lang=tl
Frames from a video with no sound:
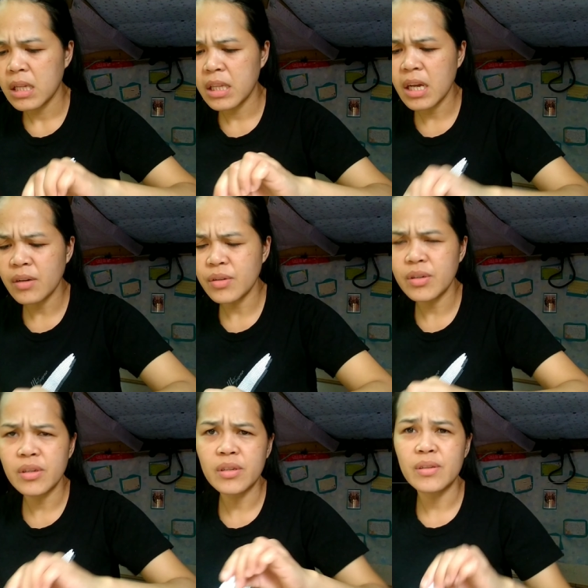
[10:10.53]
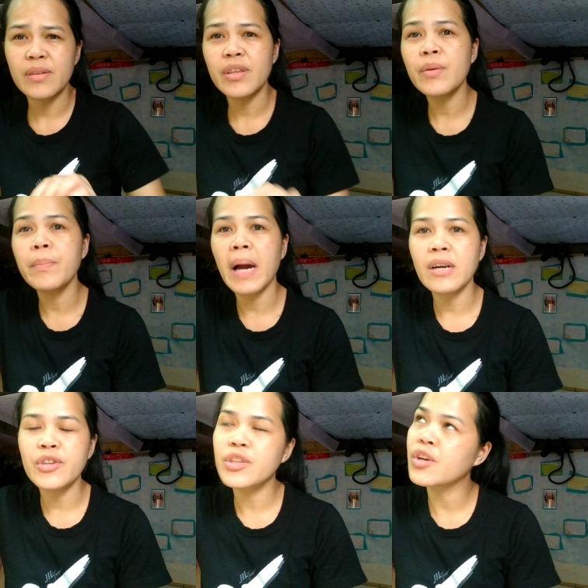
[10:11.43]
hindi ako yung
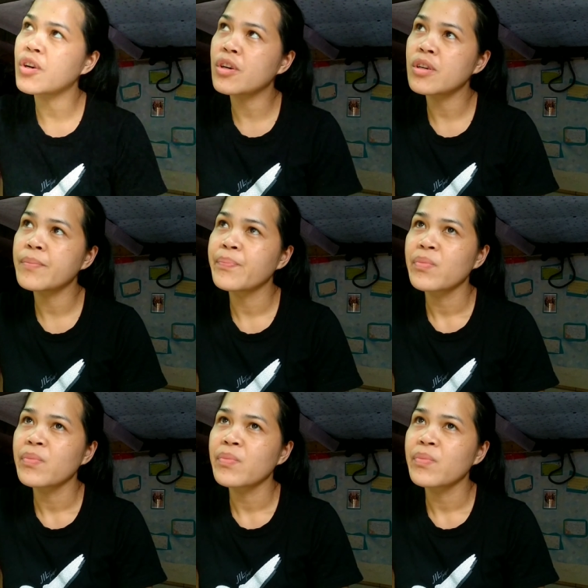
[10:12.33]
pagod ko